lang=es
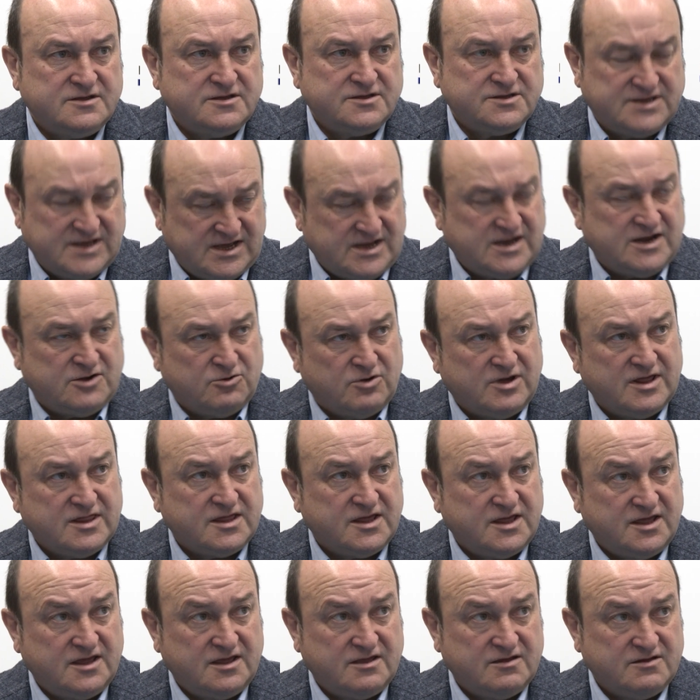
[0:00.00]
ya lo
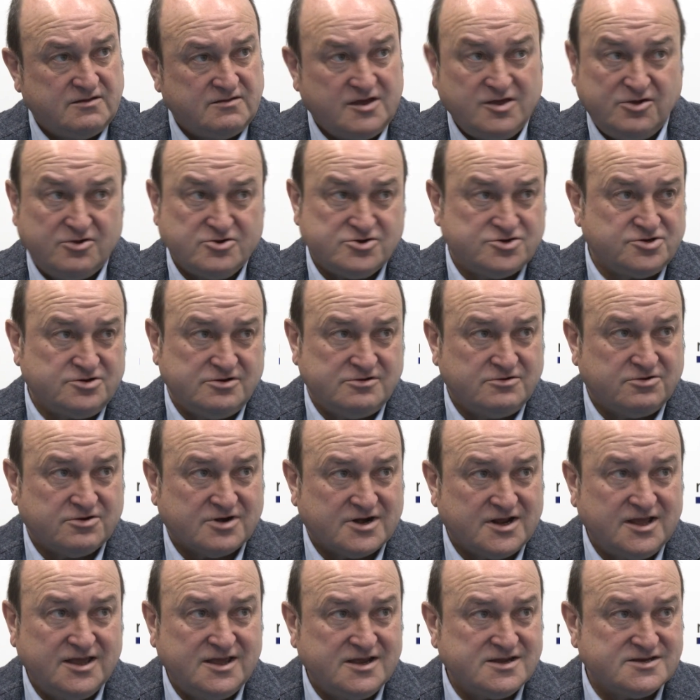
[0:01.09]
hace. ¿eh? Ellos son los
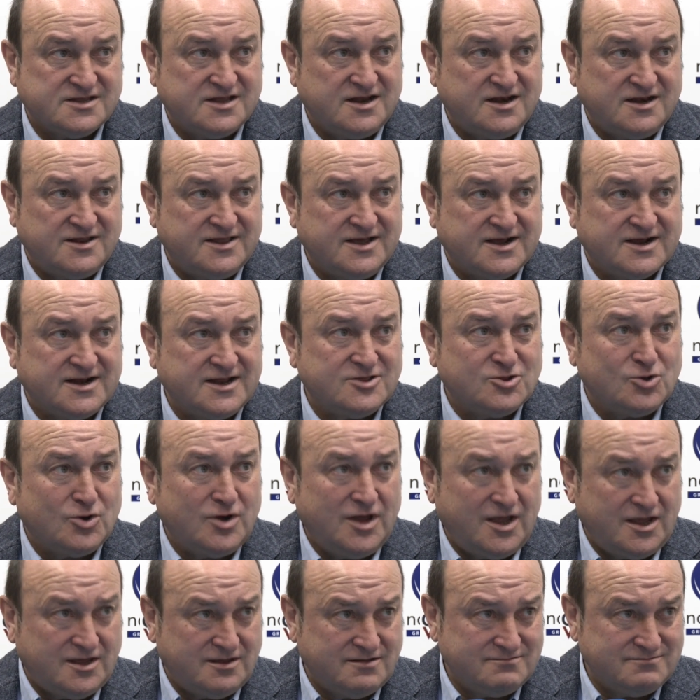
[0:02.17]
reyes del decreto
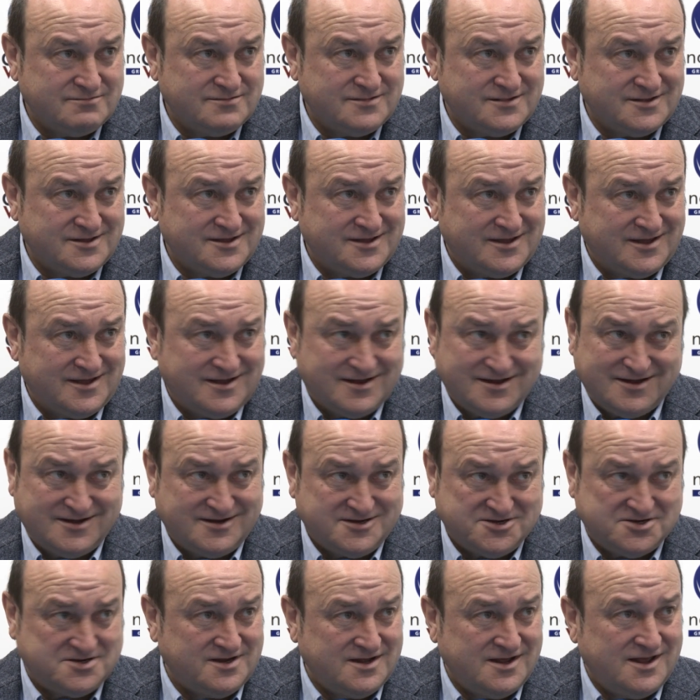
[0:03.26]
ley, eh, que
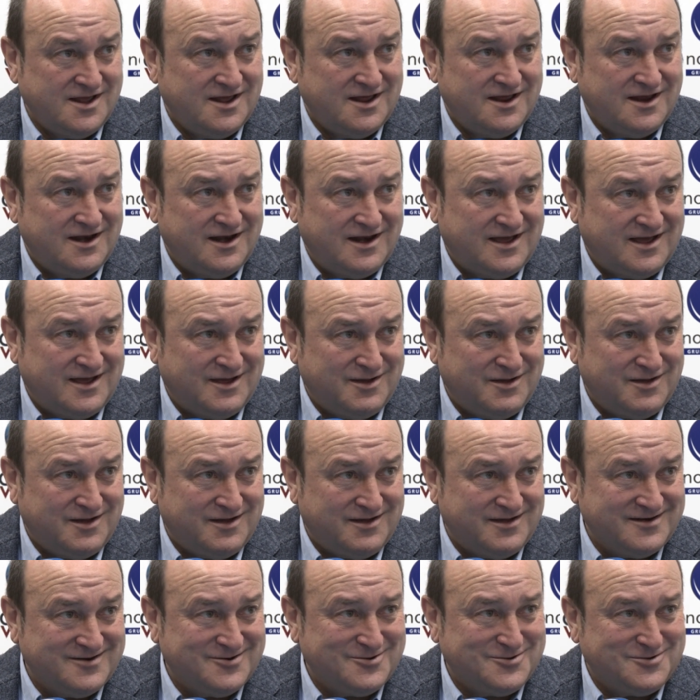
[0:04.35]
es
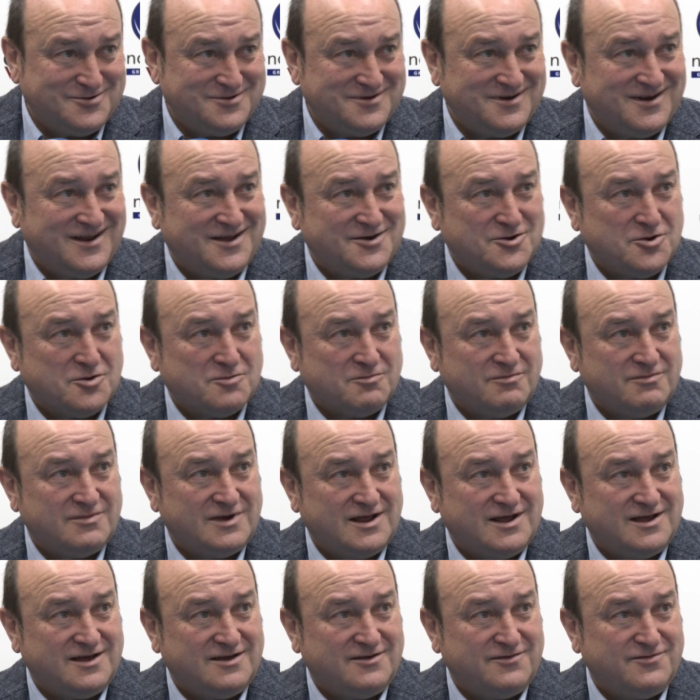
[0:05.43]
la, ¿no?
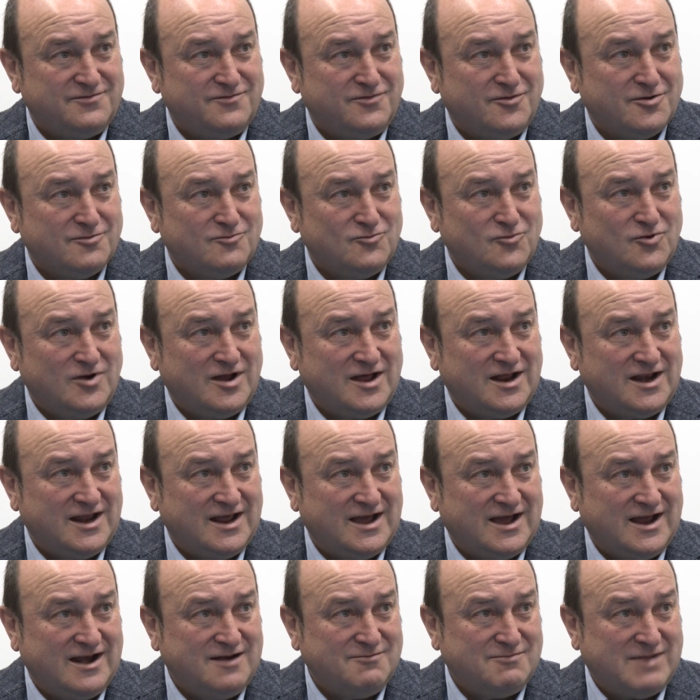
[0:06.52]
la, fórmula
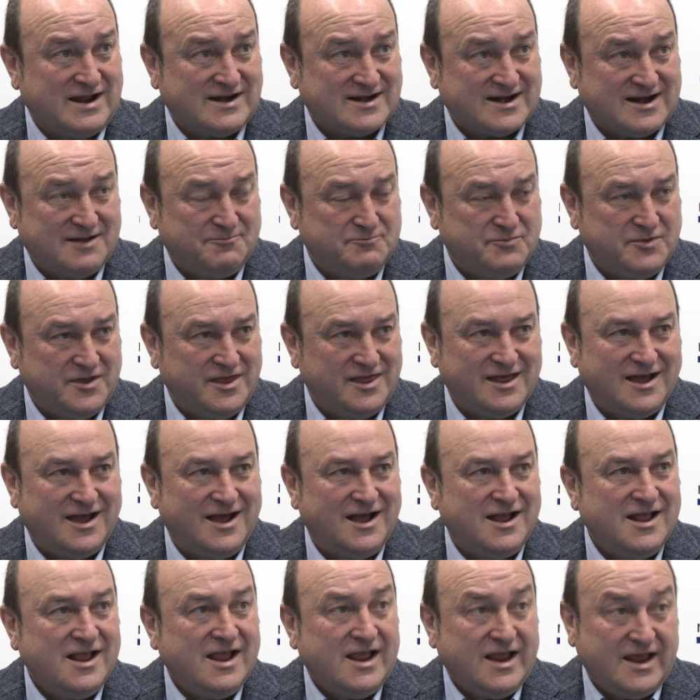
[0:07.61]
legal más
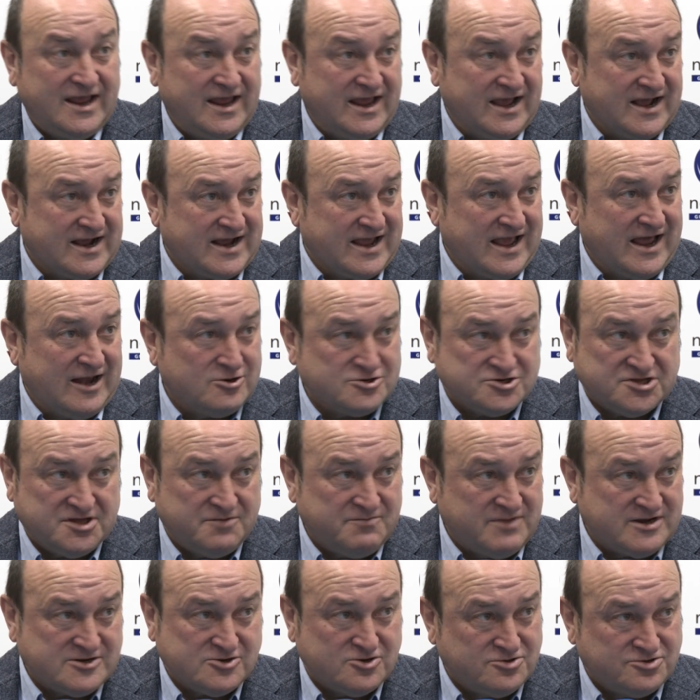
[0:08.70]
rápida, y que a los
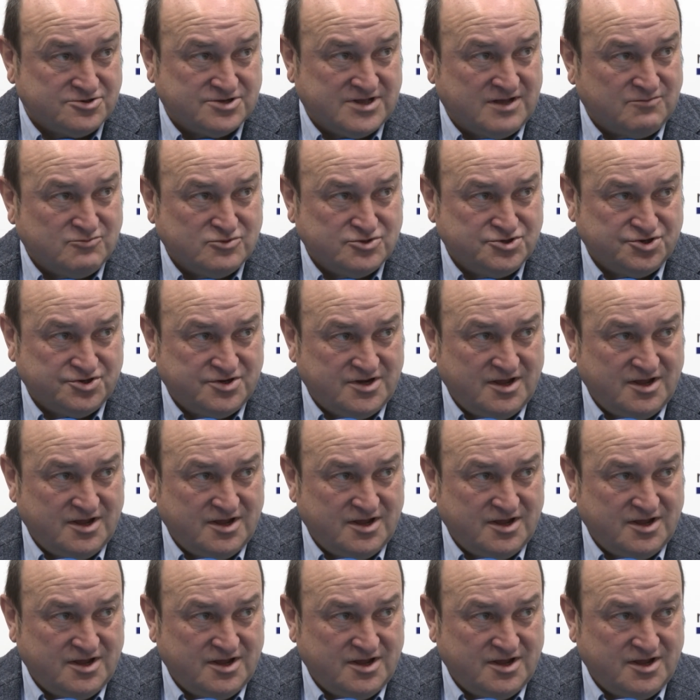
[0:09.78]
demás no nos da mucho